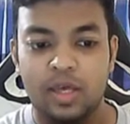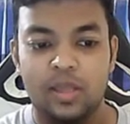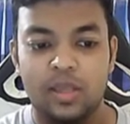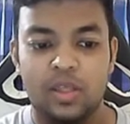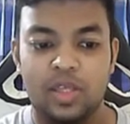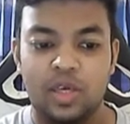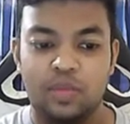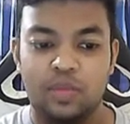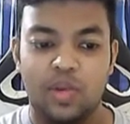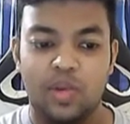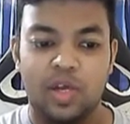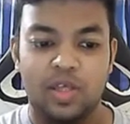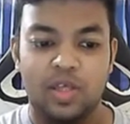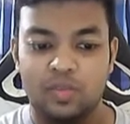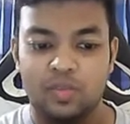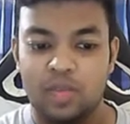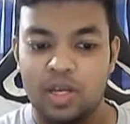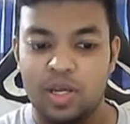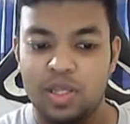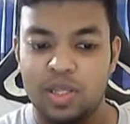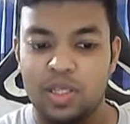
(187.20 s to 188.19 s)
সি প্লাস
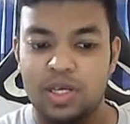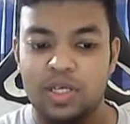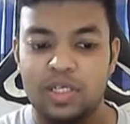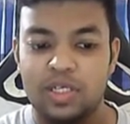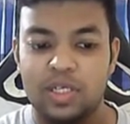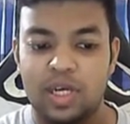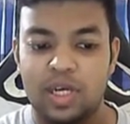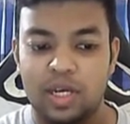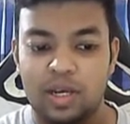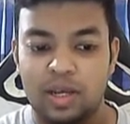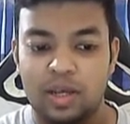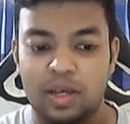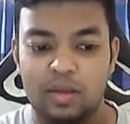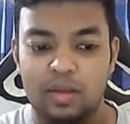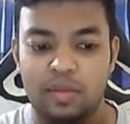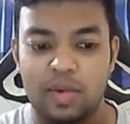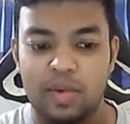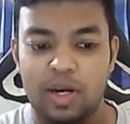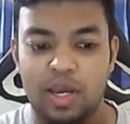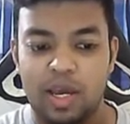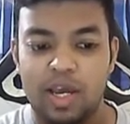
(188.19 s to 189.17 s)
প্লাস শেল
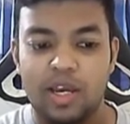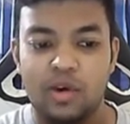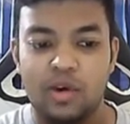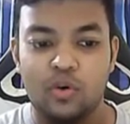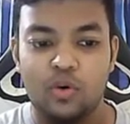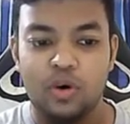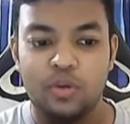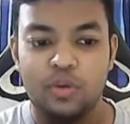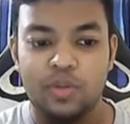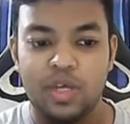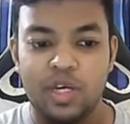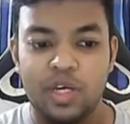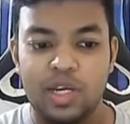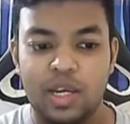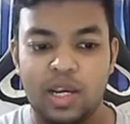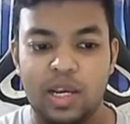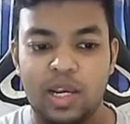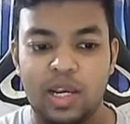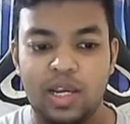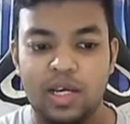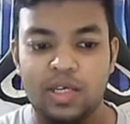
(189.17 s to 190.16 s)
মানে এর ওয়েবসাইটের
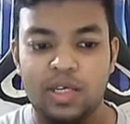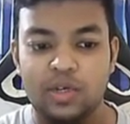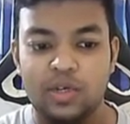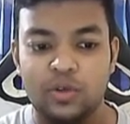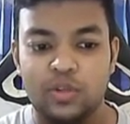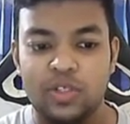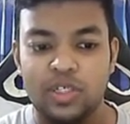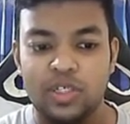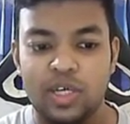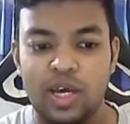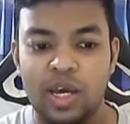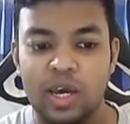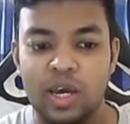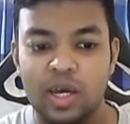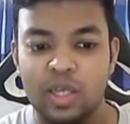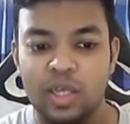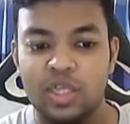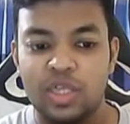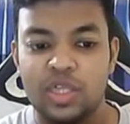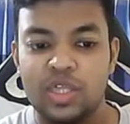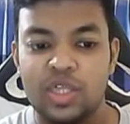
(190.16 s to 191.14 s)
লিঙ্কটা হচ্ছে
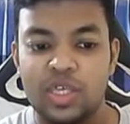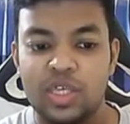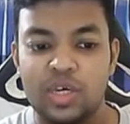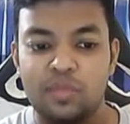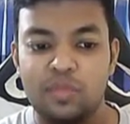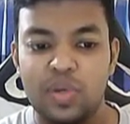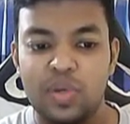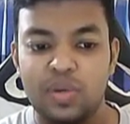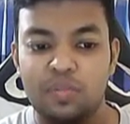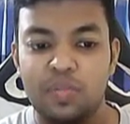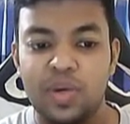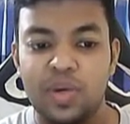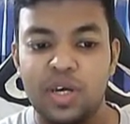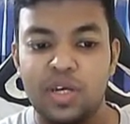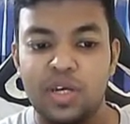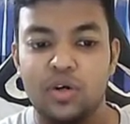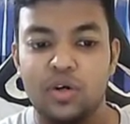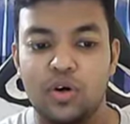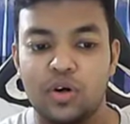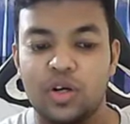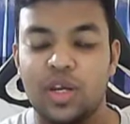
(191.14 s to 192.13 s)
সিপিপি
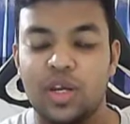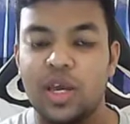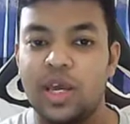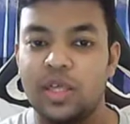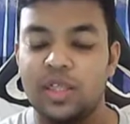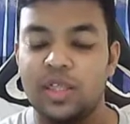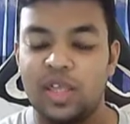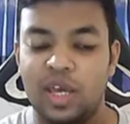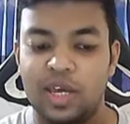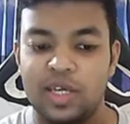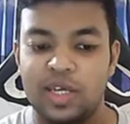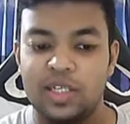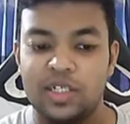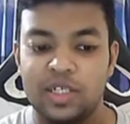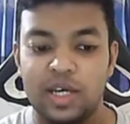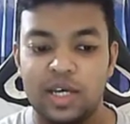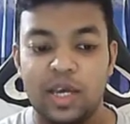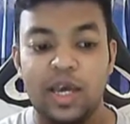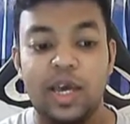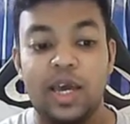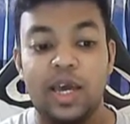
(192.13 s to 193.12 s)
ডট এস এইচ
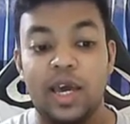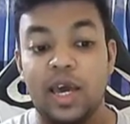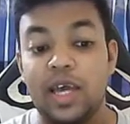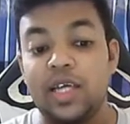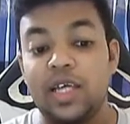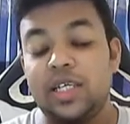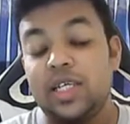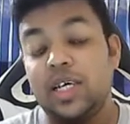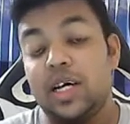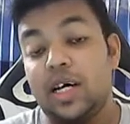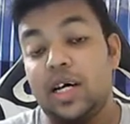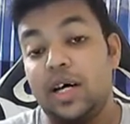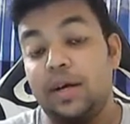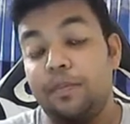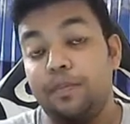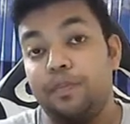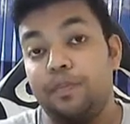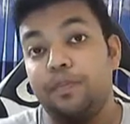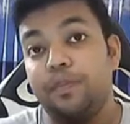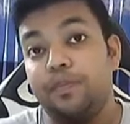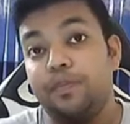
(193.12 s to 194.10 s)
এইটা
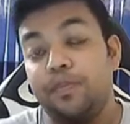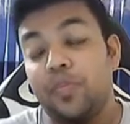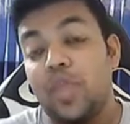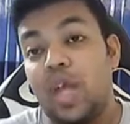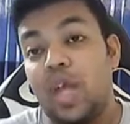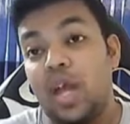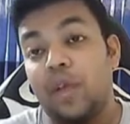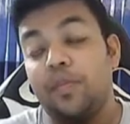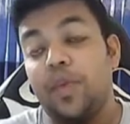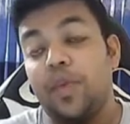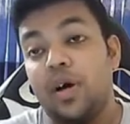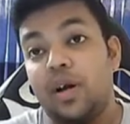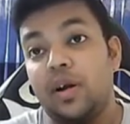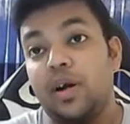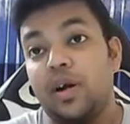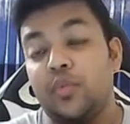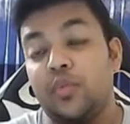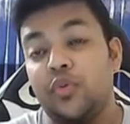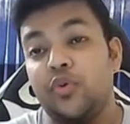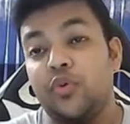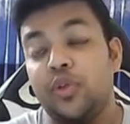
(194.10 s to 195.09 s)
একবার
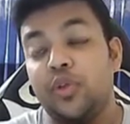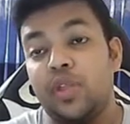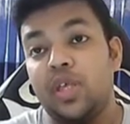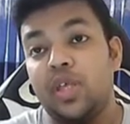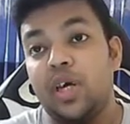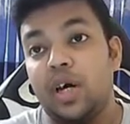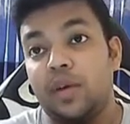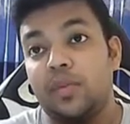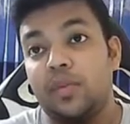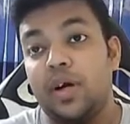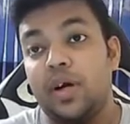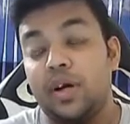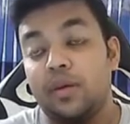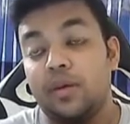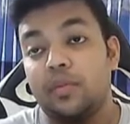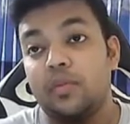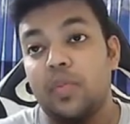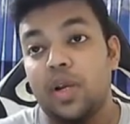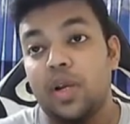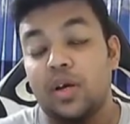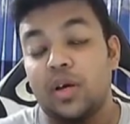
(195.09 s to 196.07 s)
এমন হয়েছে আমার
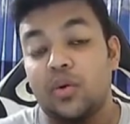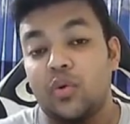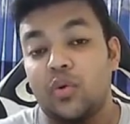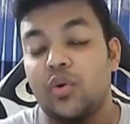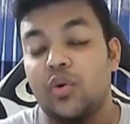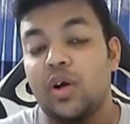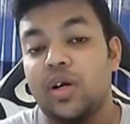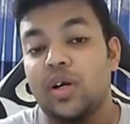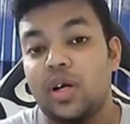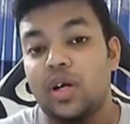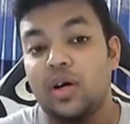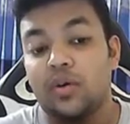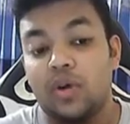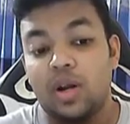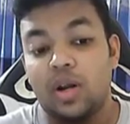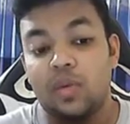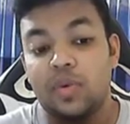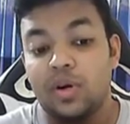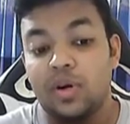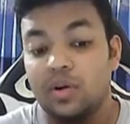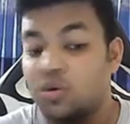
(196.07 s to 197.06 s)
মানে কোনো একটা কারণে
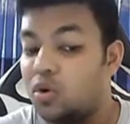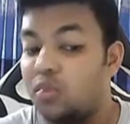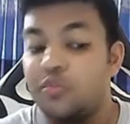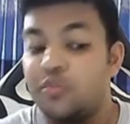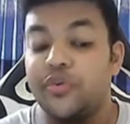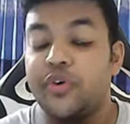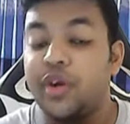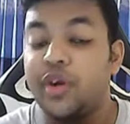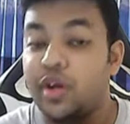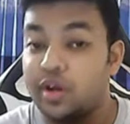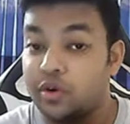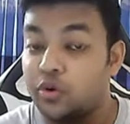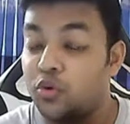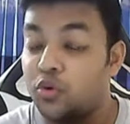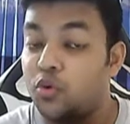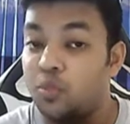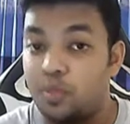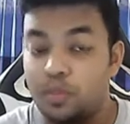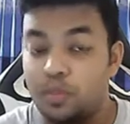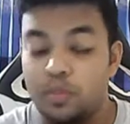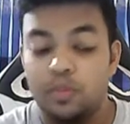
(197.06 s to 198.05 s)
আমার কম্পিউটারে
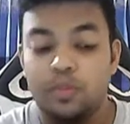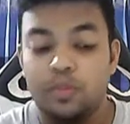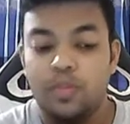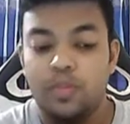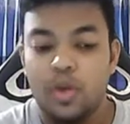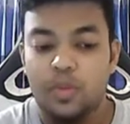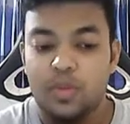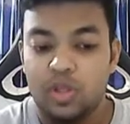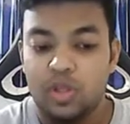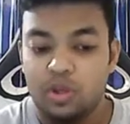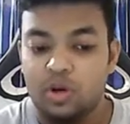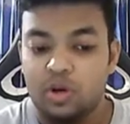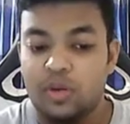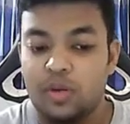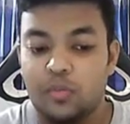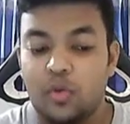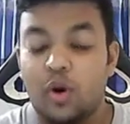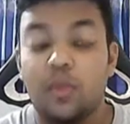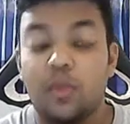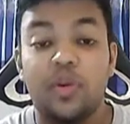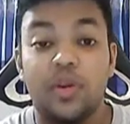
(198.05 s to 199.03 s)
খুব মেজর একটা
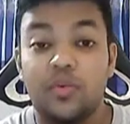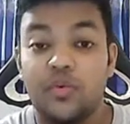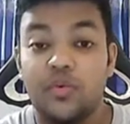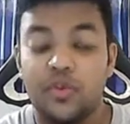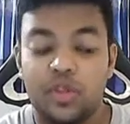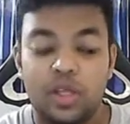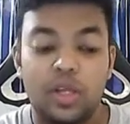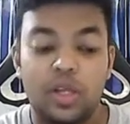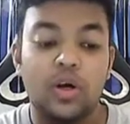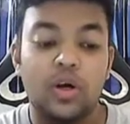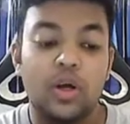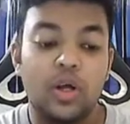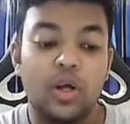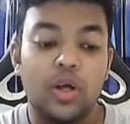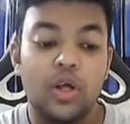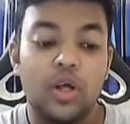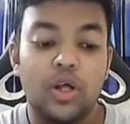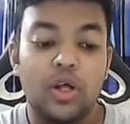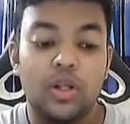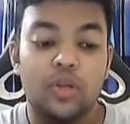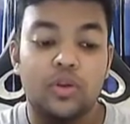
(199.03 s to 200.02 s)
প্রবলেম হয়েছিল
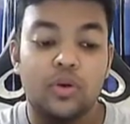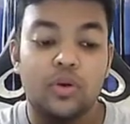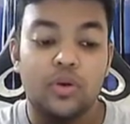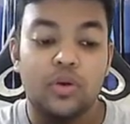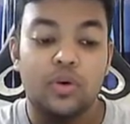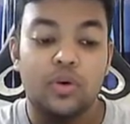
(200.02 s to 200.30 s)
তো